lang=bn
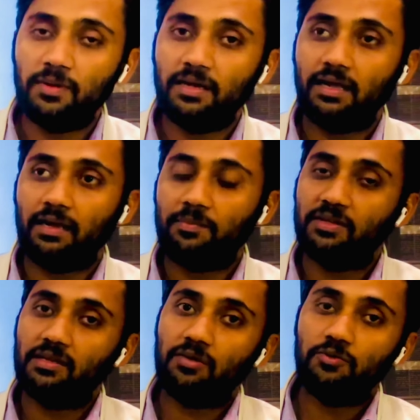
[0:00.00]
হবে না
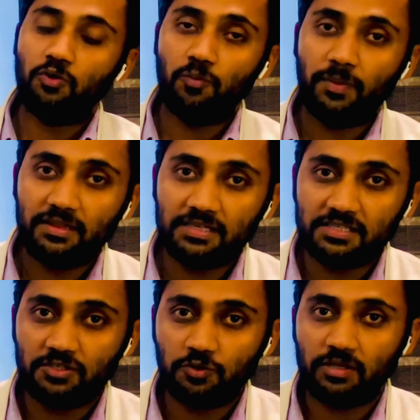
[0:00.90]
আপনারা অন্য কোম্পানিতে
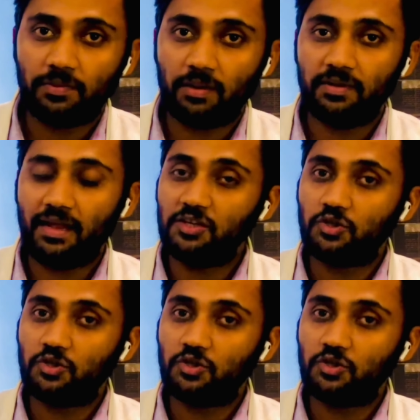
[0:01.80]
চেঞ্জ হতে পারবেন এই